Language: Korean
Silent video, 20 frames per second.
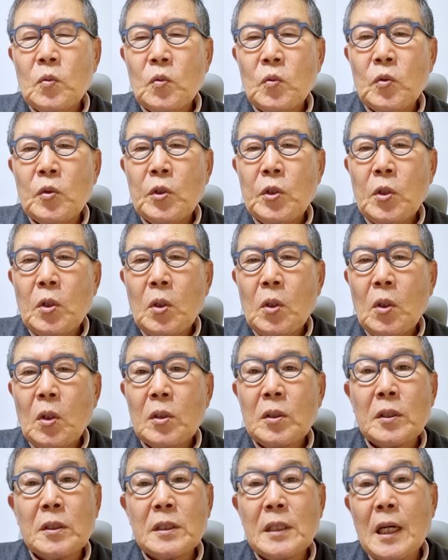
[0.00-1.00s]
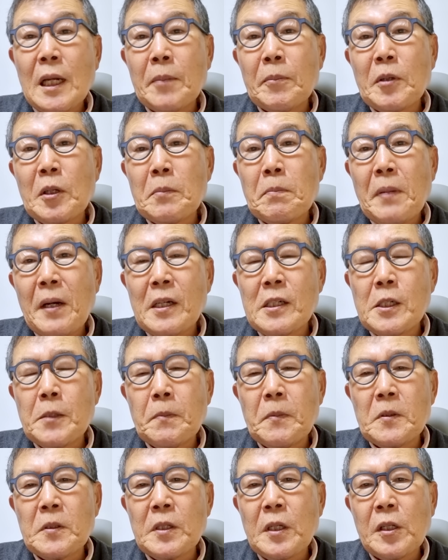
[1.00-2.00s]
운이고 어떤 사람에게는
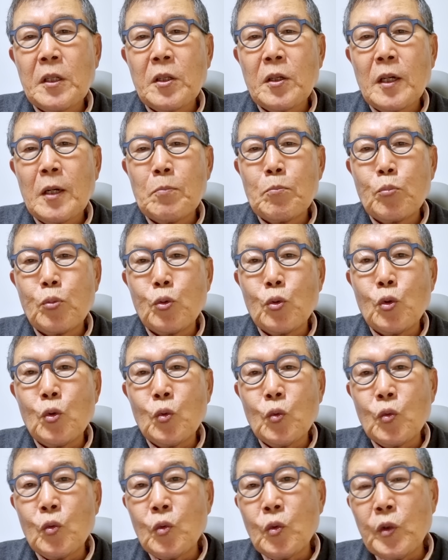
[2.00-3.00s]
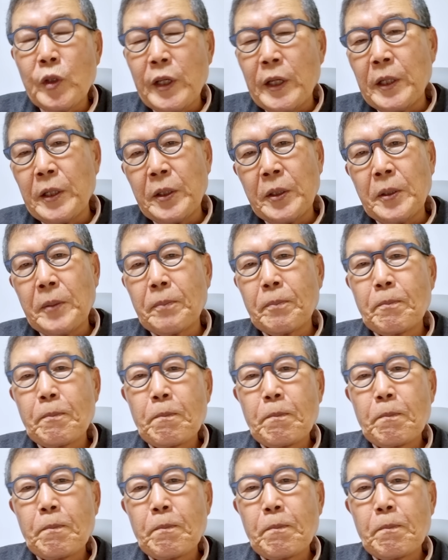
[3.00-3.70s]
80%가 불운이에요.